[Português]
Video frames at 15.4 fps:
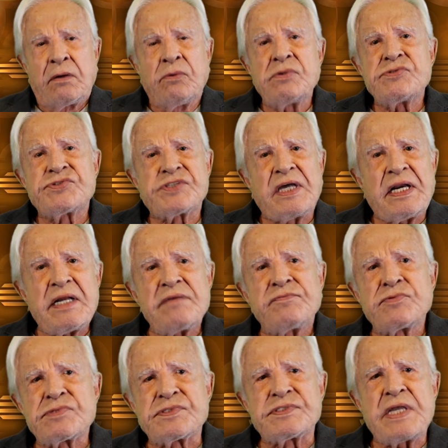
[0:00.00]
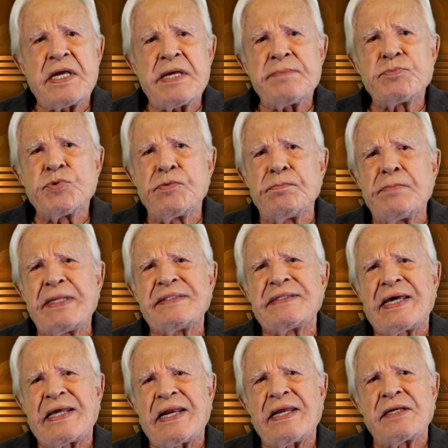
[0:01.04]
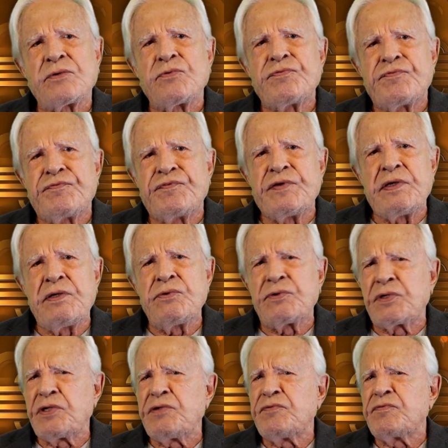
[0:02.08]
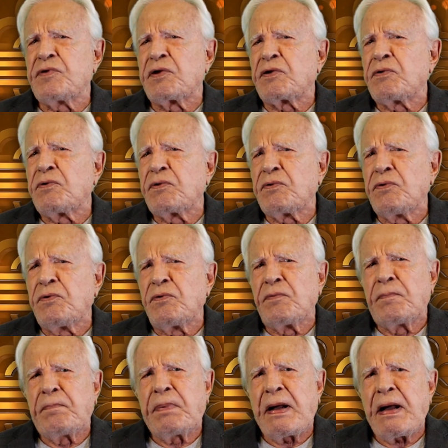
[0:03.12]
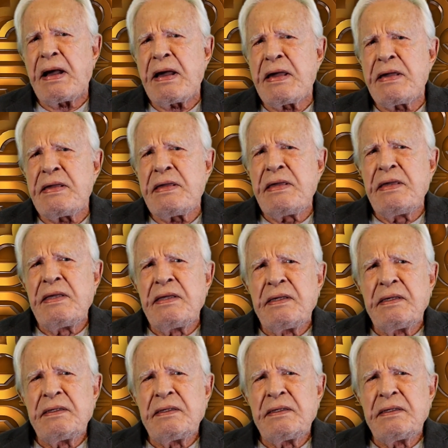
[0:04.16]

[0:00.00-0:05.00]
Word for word: O escravo sábio mandará no filho que envergonhou o pai